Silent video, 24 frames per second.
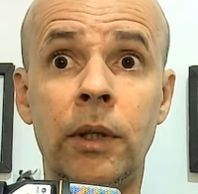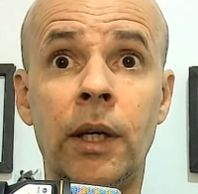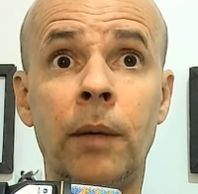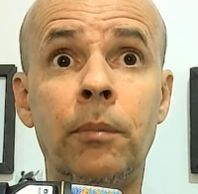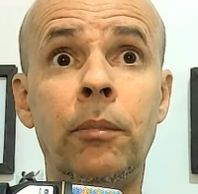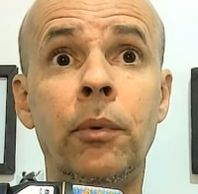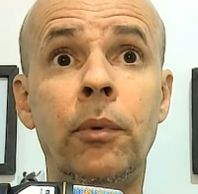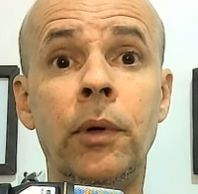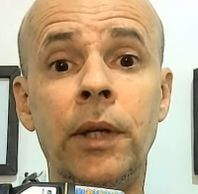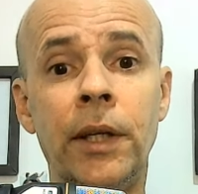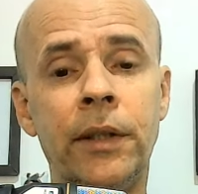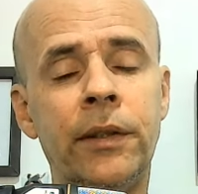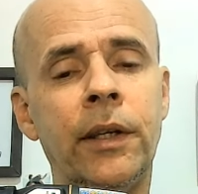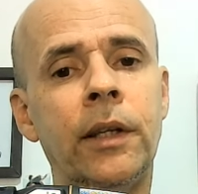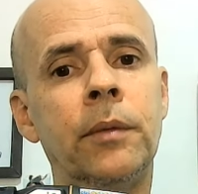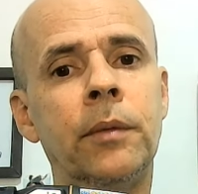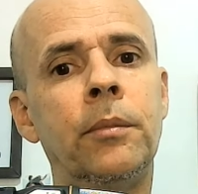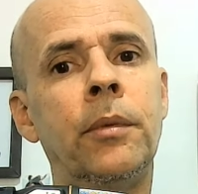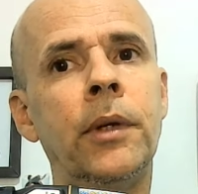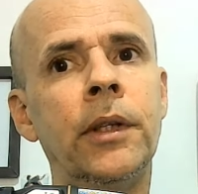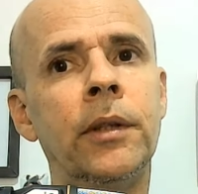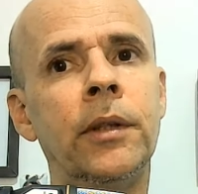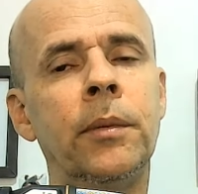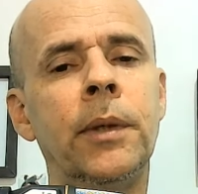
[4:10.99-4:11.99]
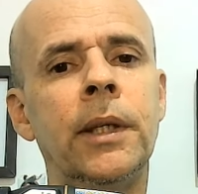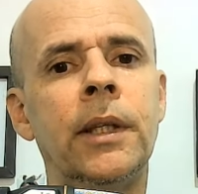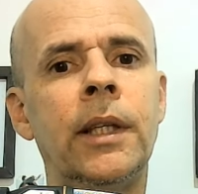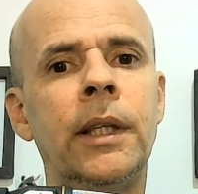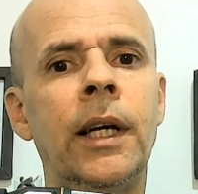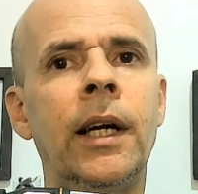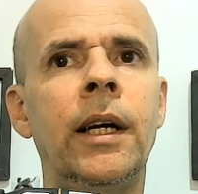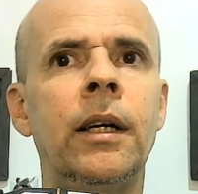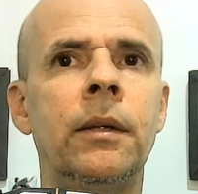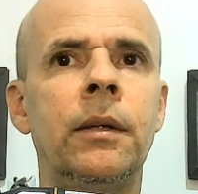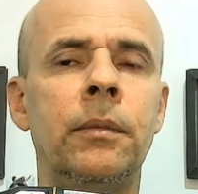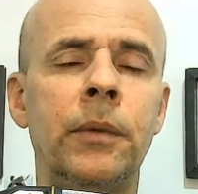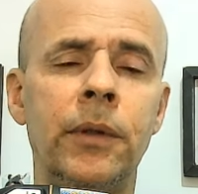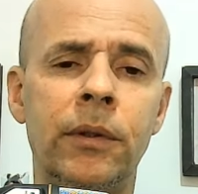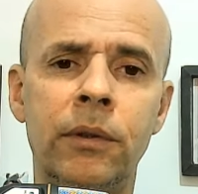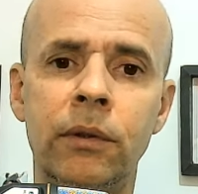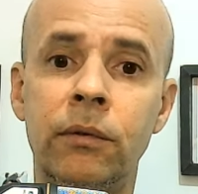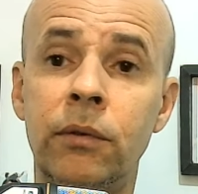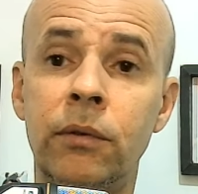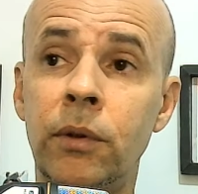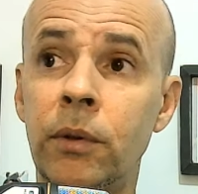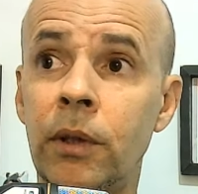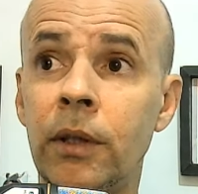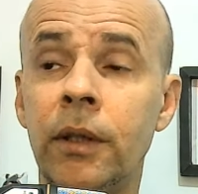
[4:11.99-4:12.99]
A polícia, gente, polícia militar, a polícia
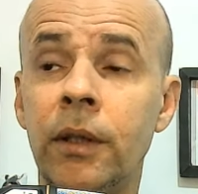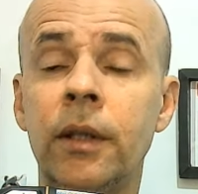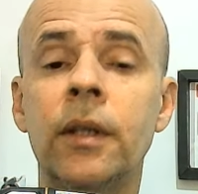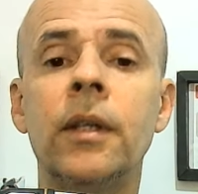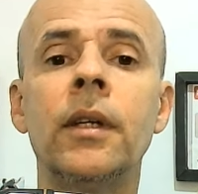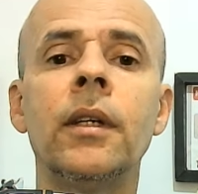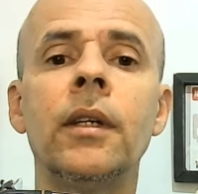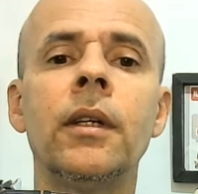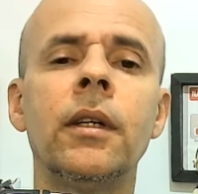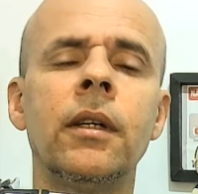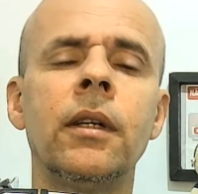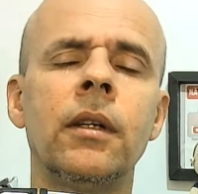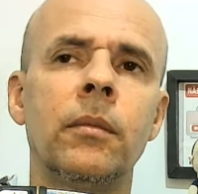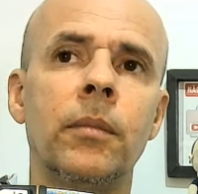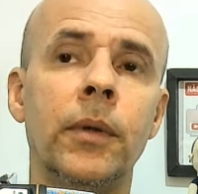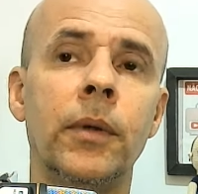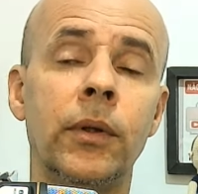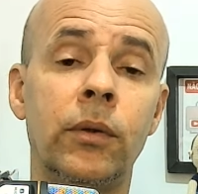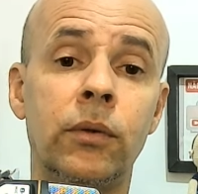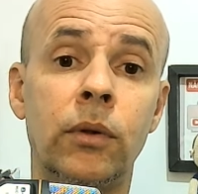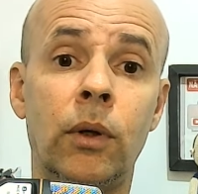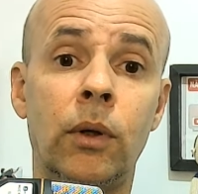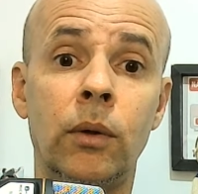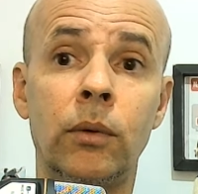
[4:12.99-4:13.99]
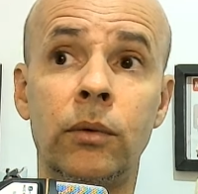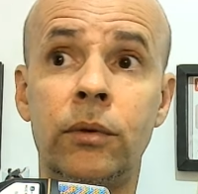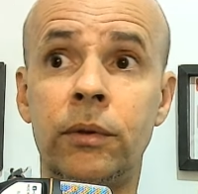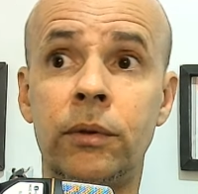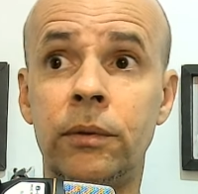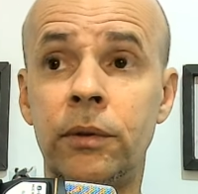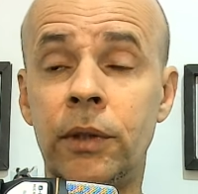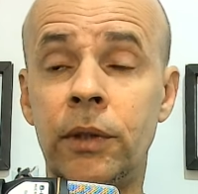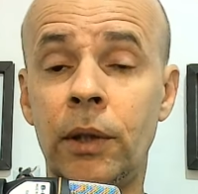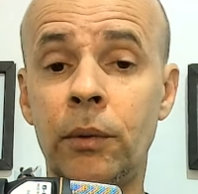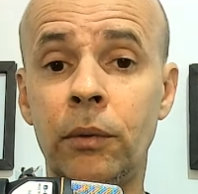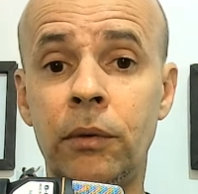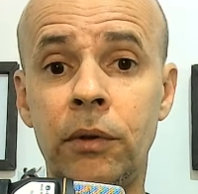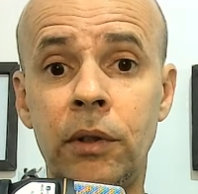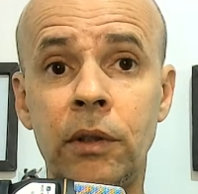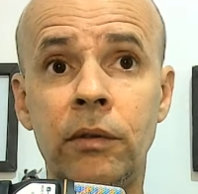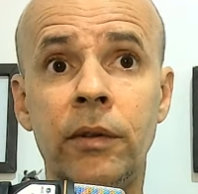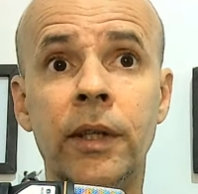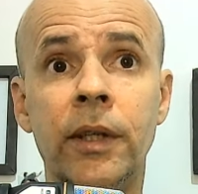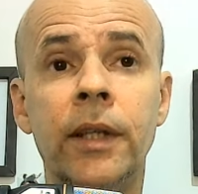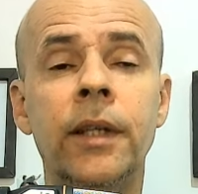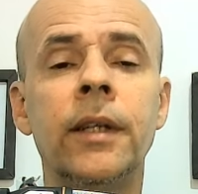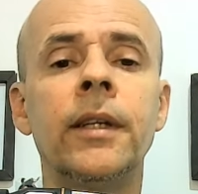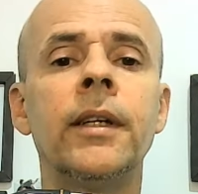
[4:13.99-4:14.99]
civil, né? O pessoal do executivo
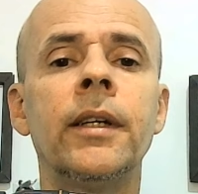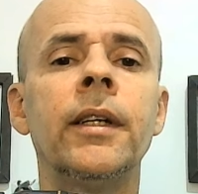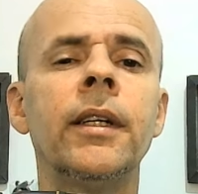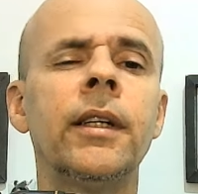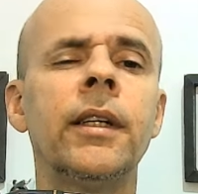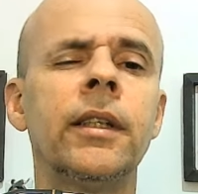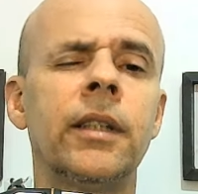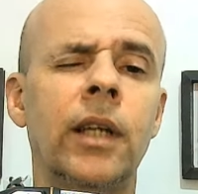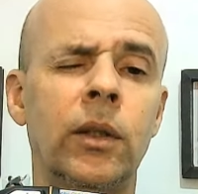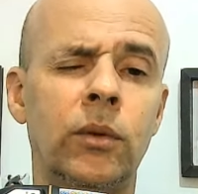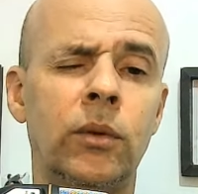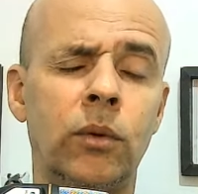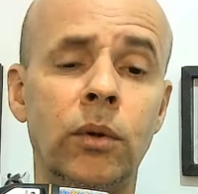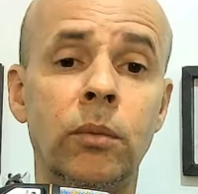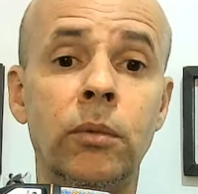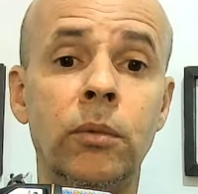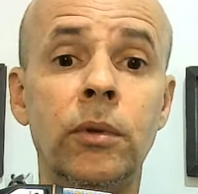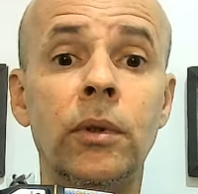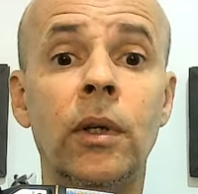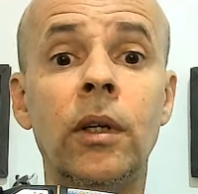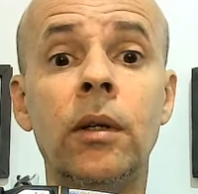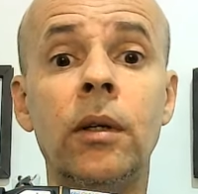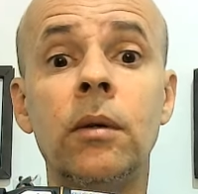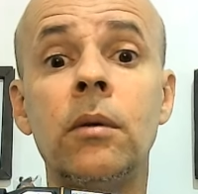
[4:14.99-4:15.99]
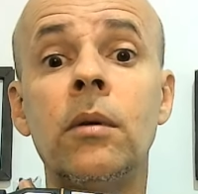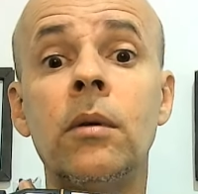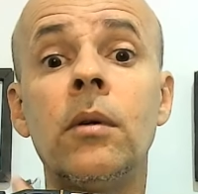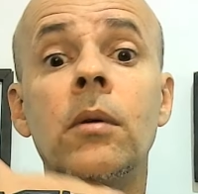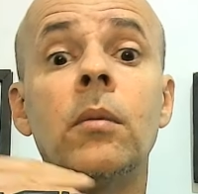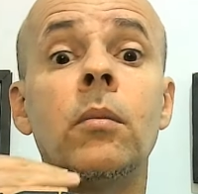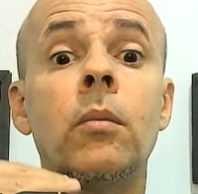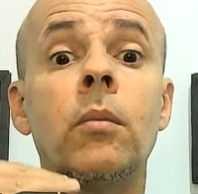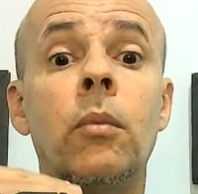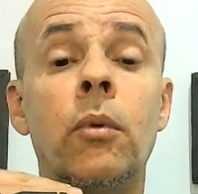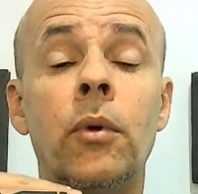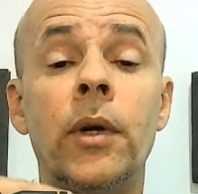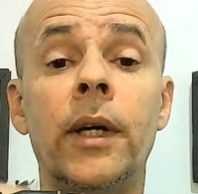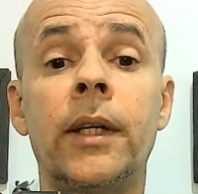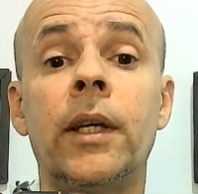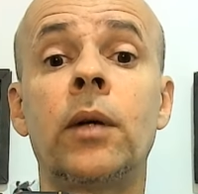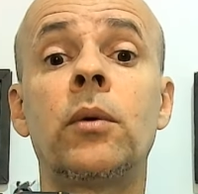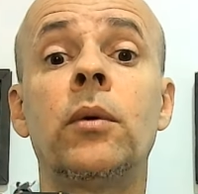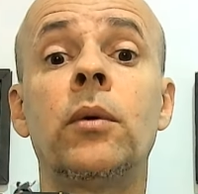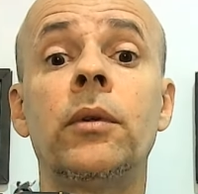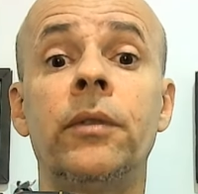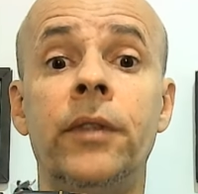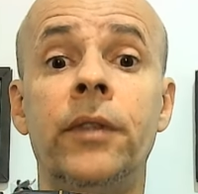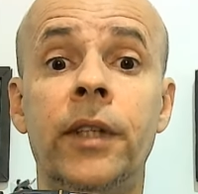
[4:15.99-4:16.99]
aí, tá todo mundo lá por aqui
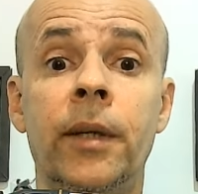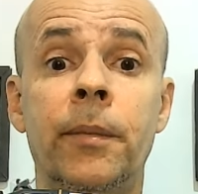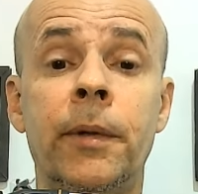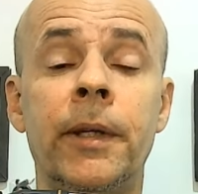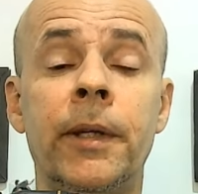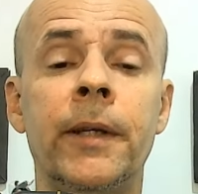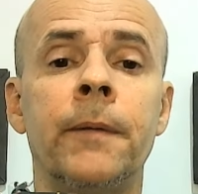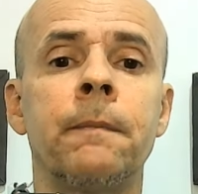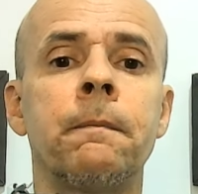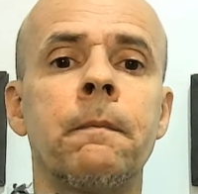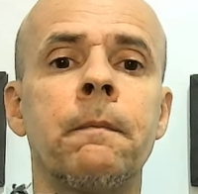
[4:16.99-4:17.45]
com Zema, né?